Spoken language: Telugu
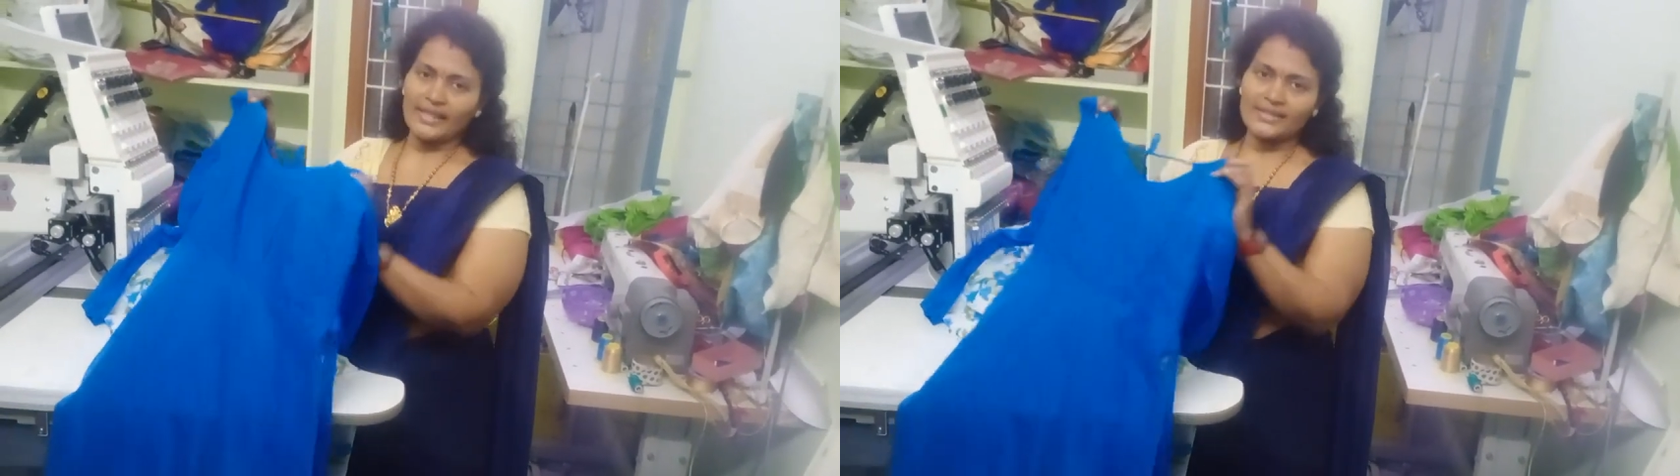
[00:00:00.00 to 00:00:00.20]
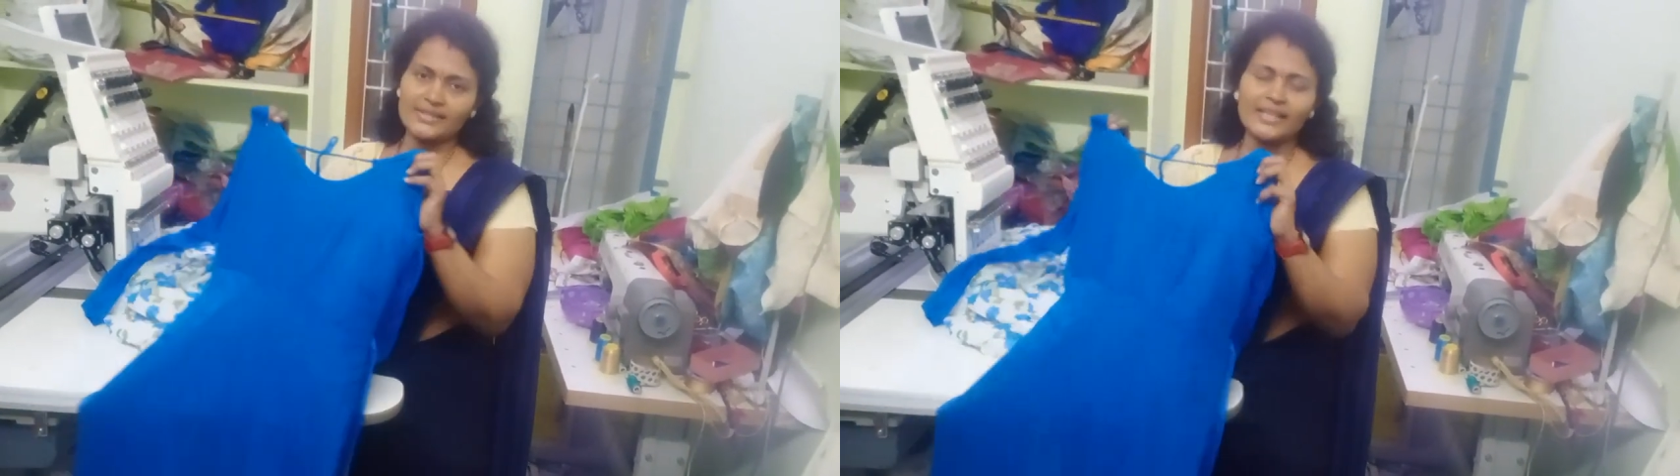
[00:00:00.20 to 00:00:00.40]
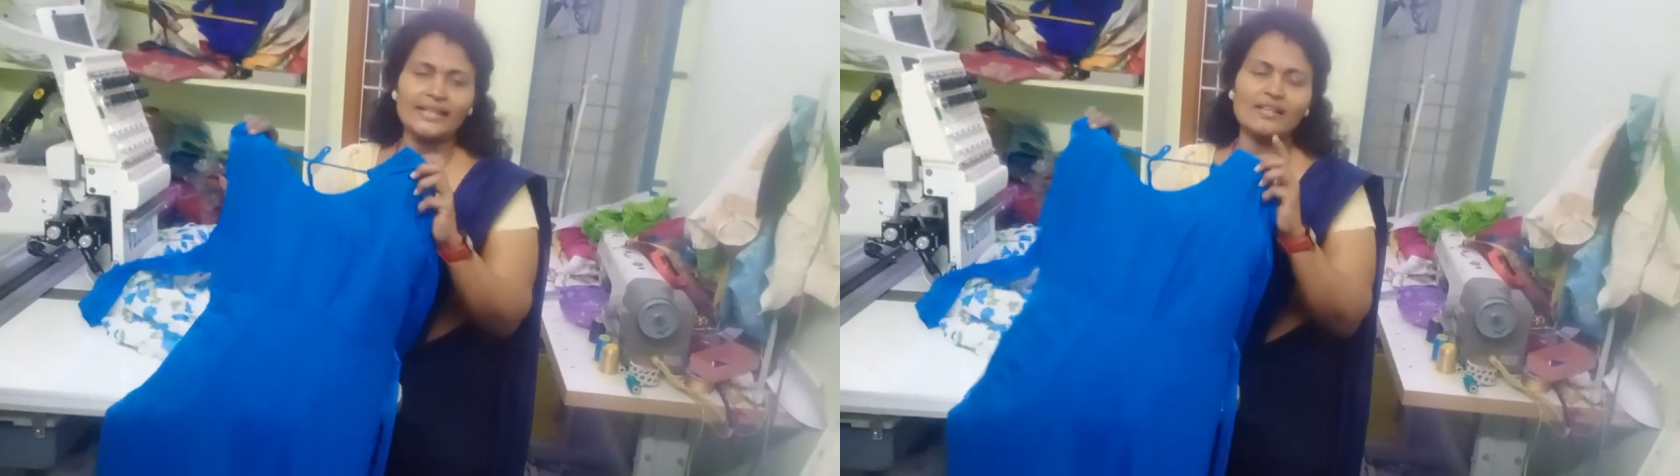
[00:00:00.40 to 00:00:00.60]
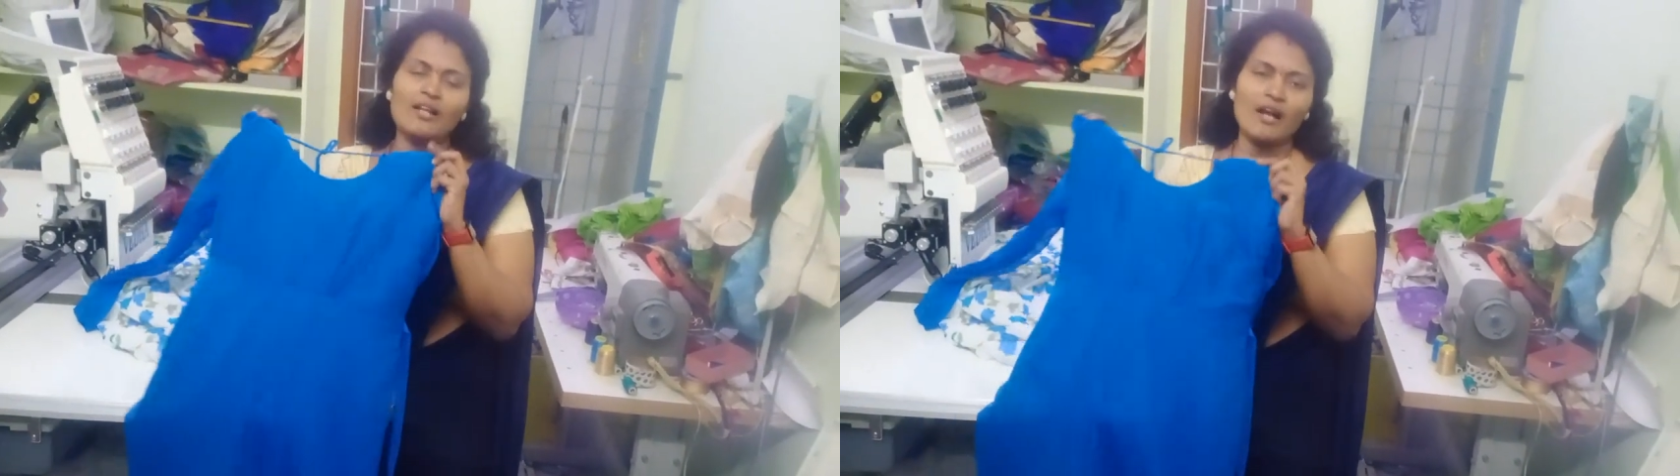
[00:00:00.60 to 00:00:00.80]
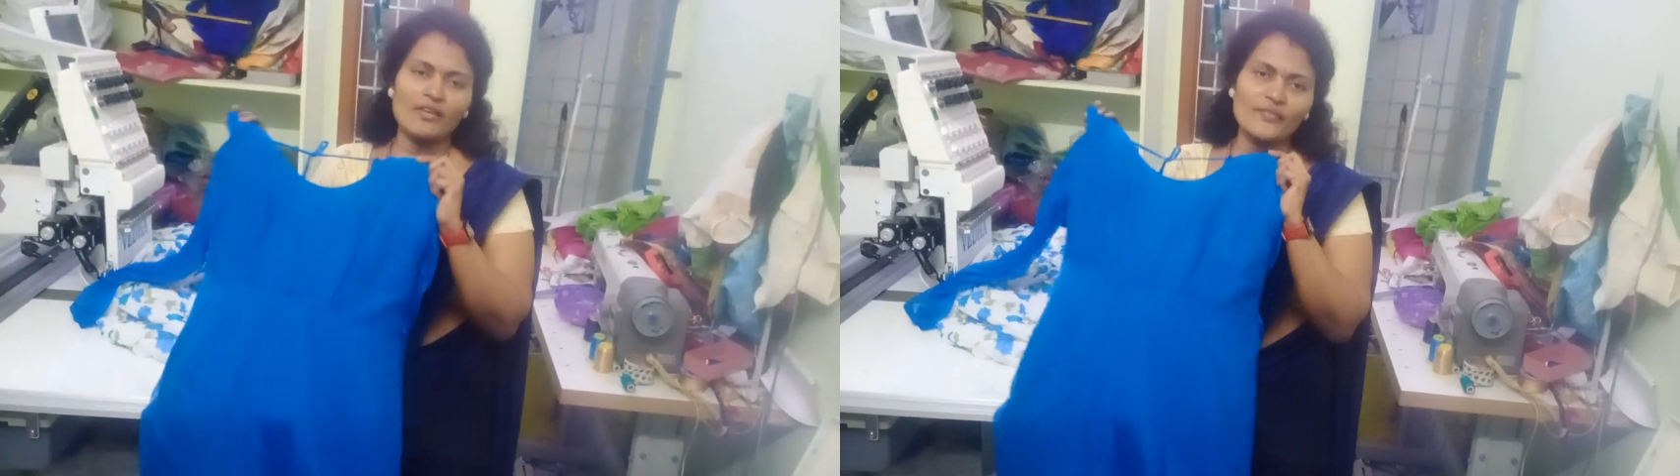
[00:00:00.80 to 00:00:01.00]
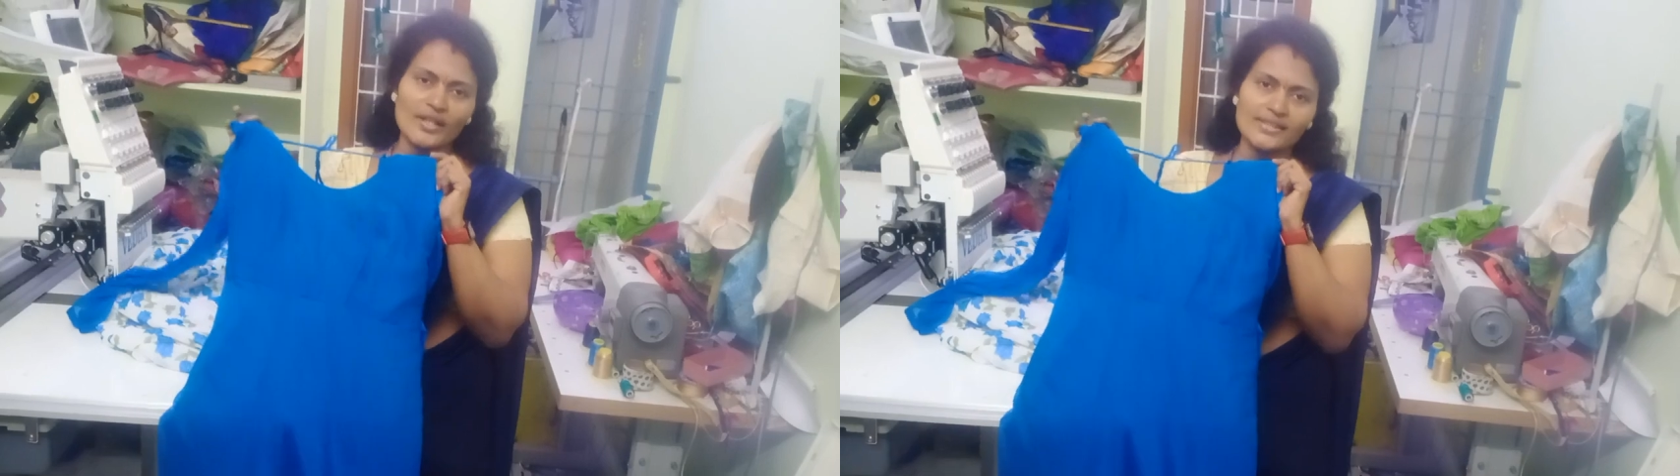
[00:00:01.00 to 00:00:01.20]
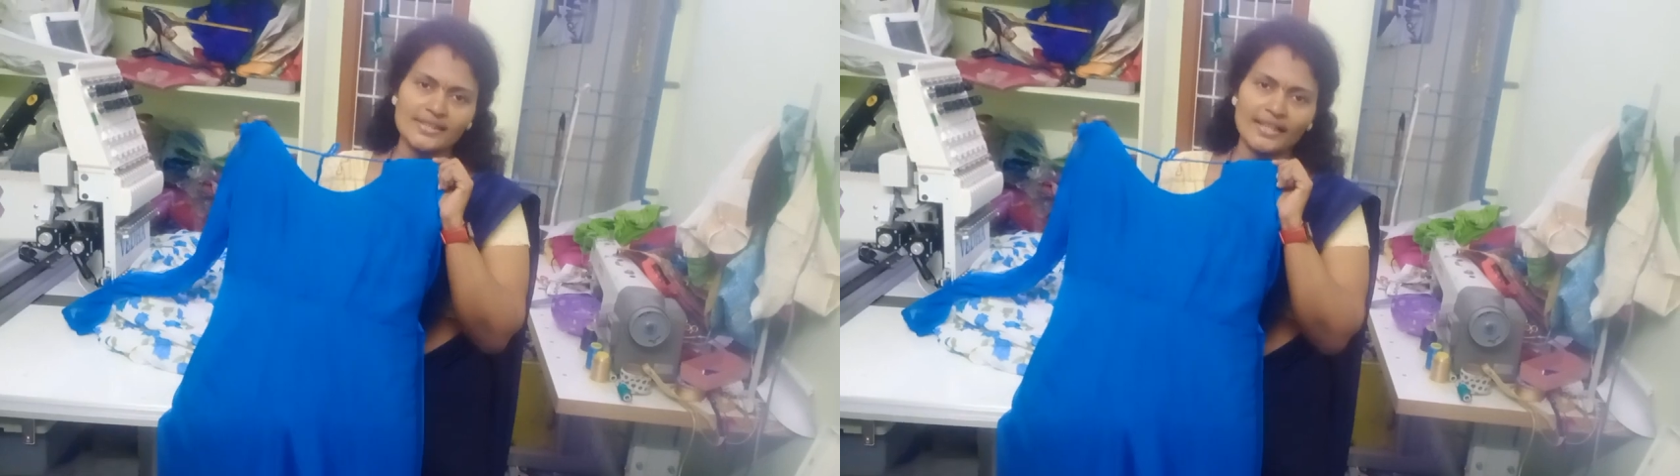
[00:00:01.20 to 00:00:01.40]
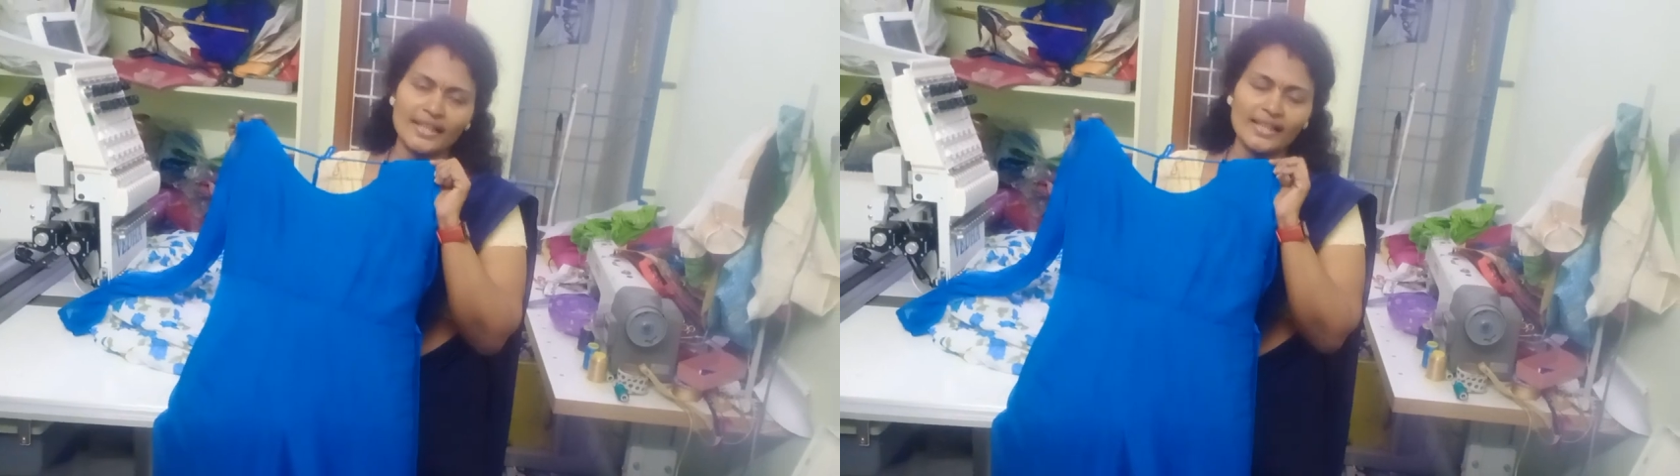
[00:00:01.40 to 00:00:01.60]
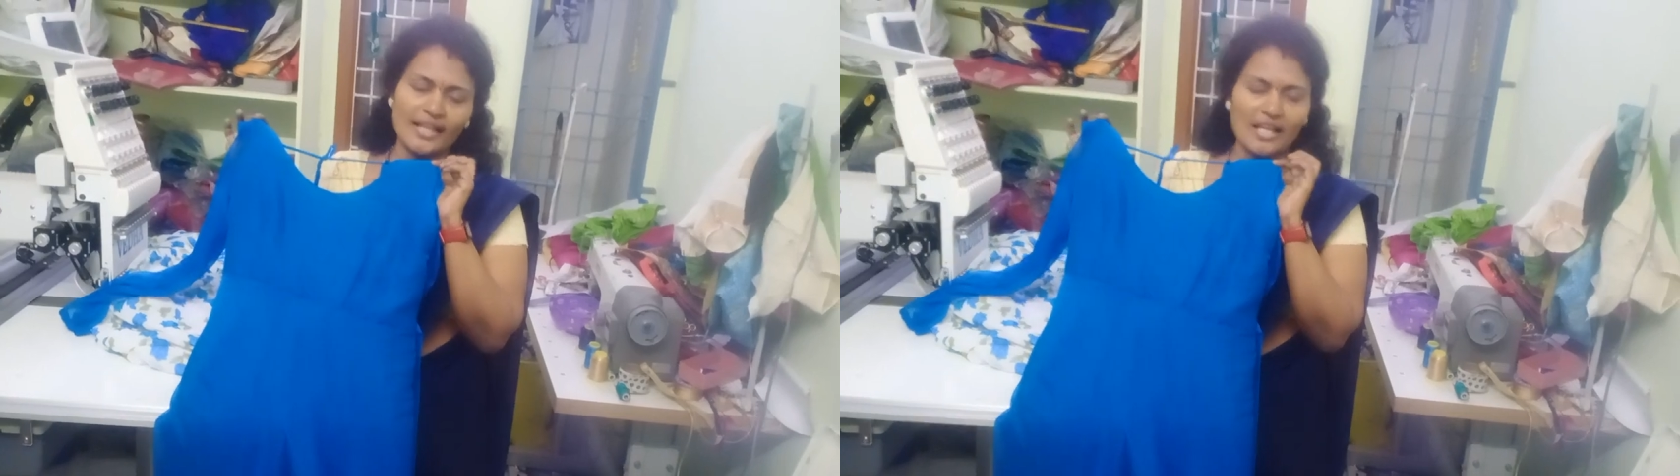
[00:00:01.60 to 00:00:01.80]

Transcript: ఎక్సలెంట్ లాంగ్ ఫ్రాక్స్ అండి